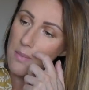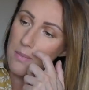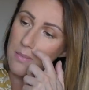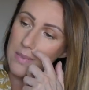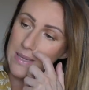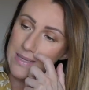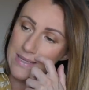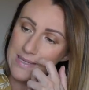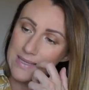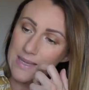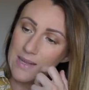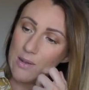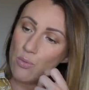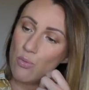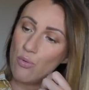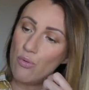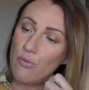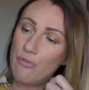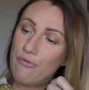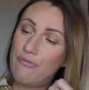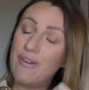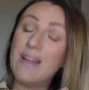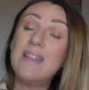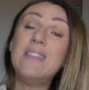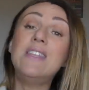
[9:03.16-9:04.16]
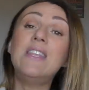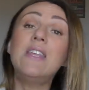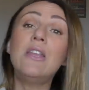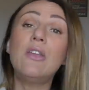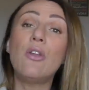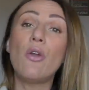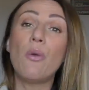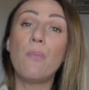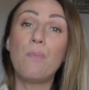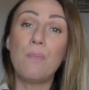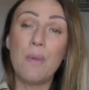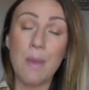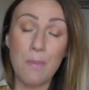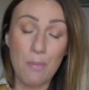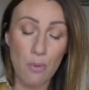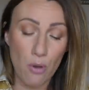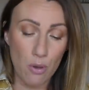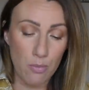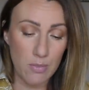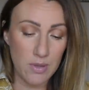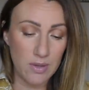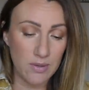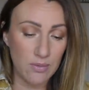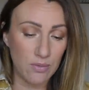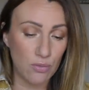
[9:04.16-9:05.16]
mais c'est le Vanille
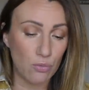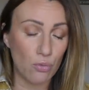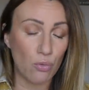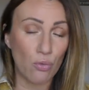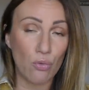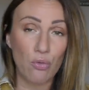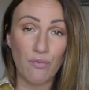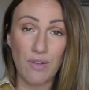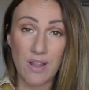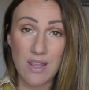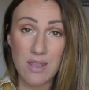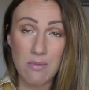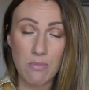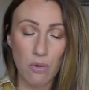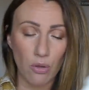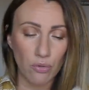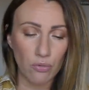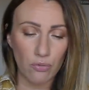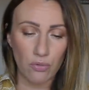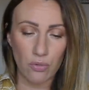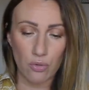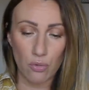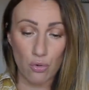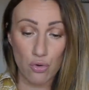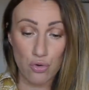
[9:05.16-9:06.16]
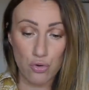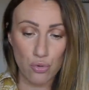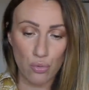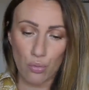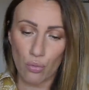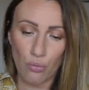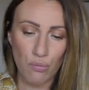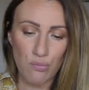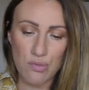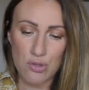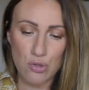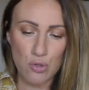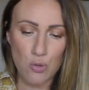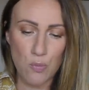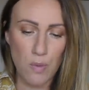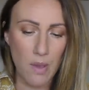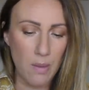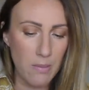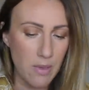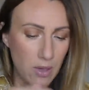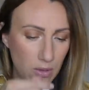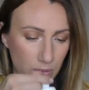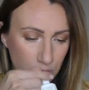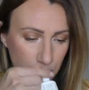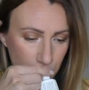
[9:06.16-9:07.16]
Peppermint, donc vanille que je trouve mais
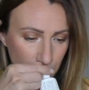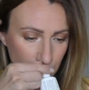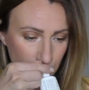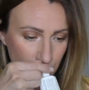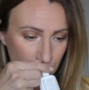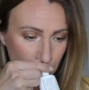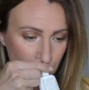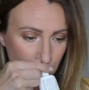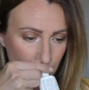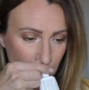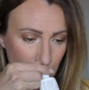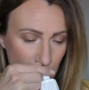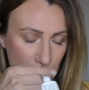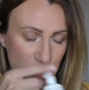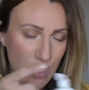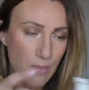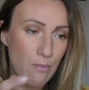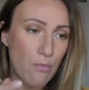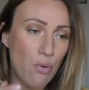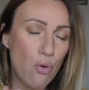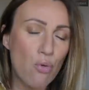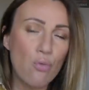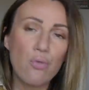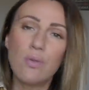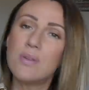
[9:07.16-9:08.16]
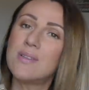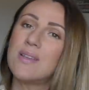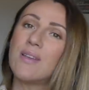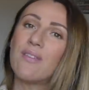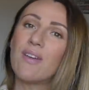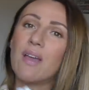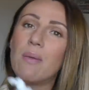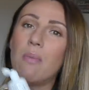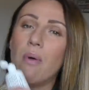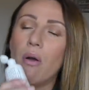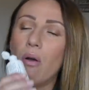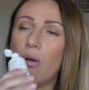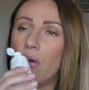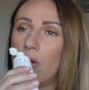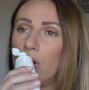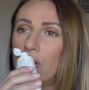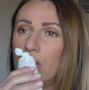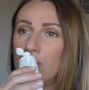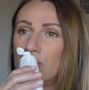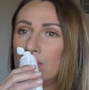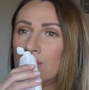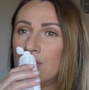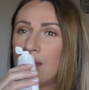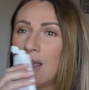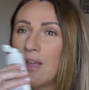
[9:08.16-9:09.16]
super bien. J'aime beaucoup, c'est vraiment... Euh,
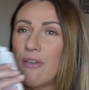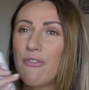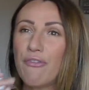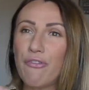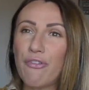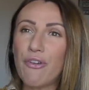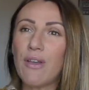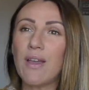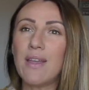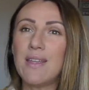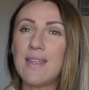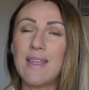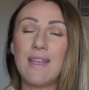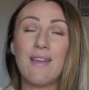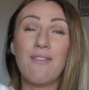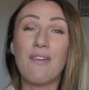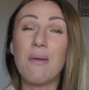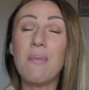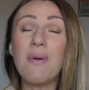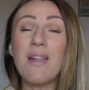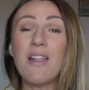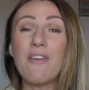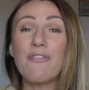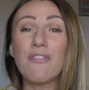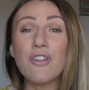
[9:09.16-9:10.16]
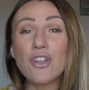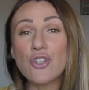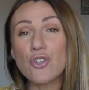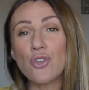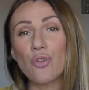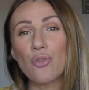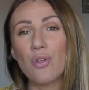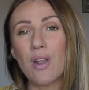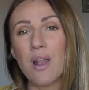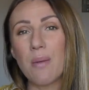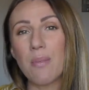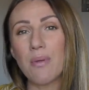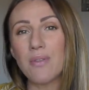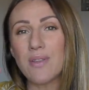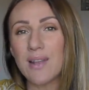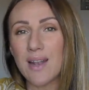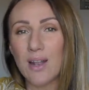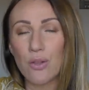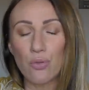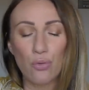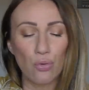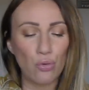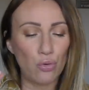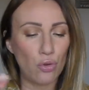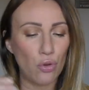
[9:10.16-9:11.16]
il y a vraiment la fraîcheur de la menthe et
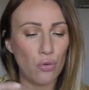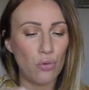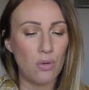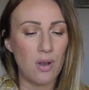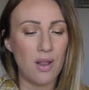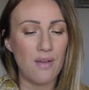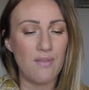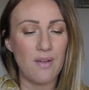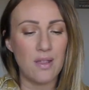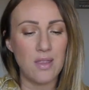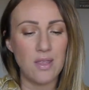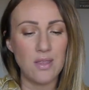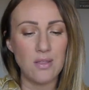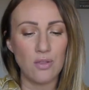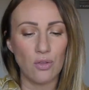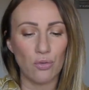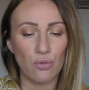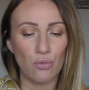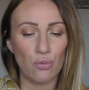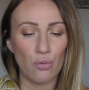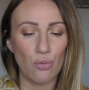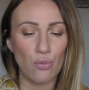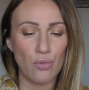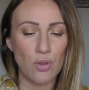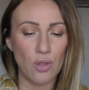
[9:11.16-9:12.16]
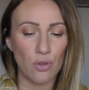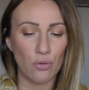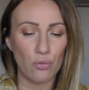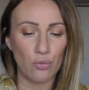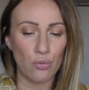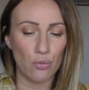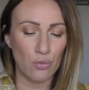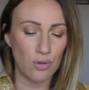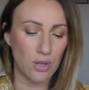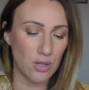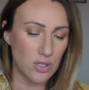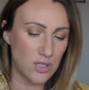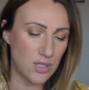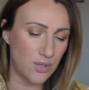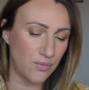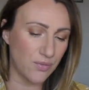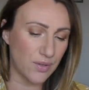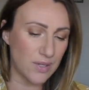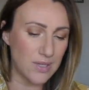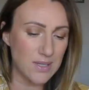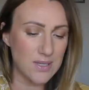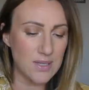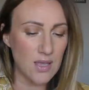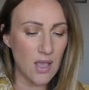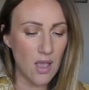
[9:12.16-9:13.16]
la douceur de la vanille dans ce, dans ce
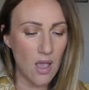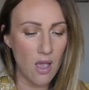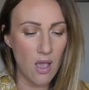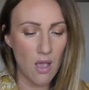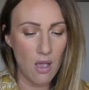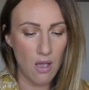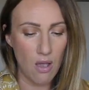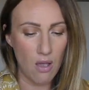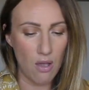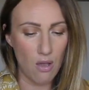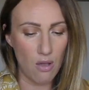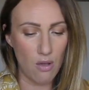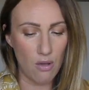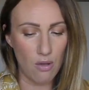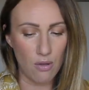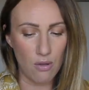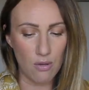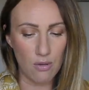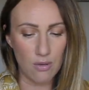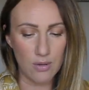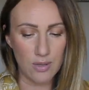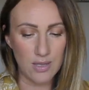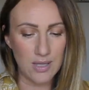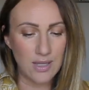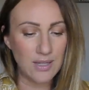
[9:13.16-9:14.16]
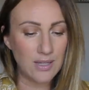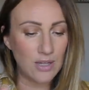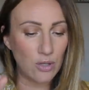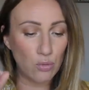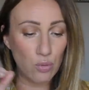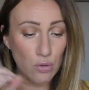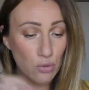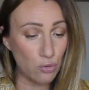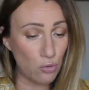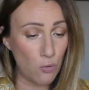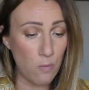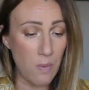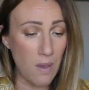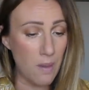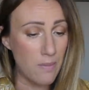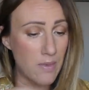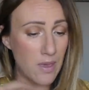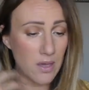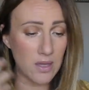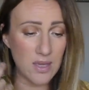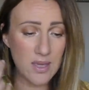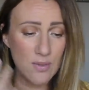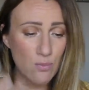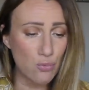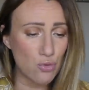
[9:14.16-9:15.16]
dentifrice, euh, qui nettoie super
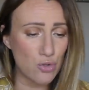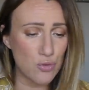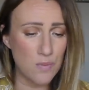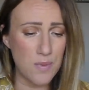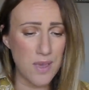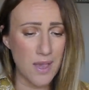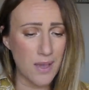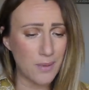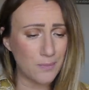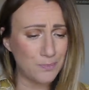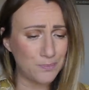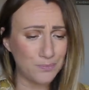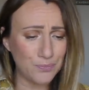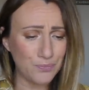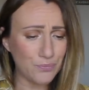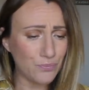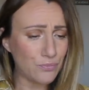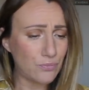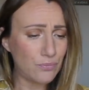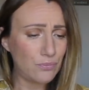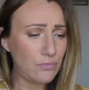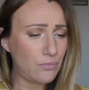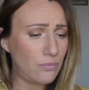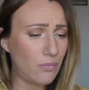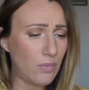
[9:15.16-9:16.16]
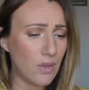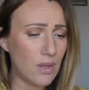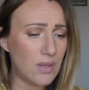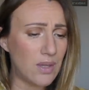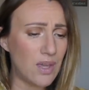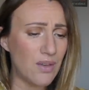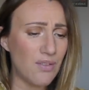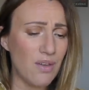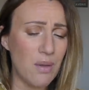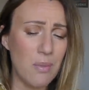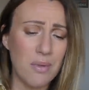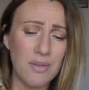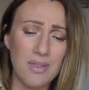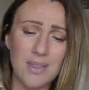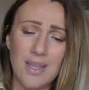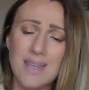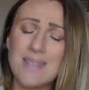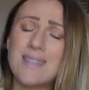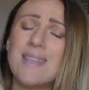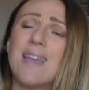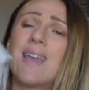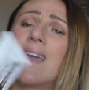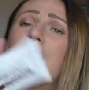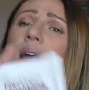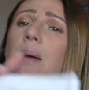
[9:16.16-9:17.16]
bien, qui mousse bien, qui est vraiment
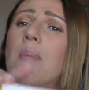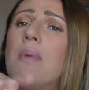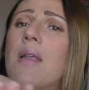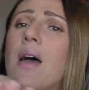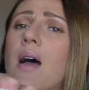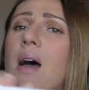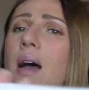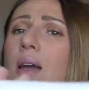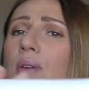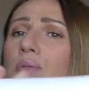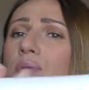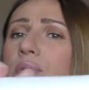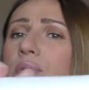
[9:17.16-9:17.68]
très agréable à,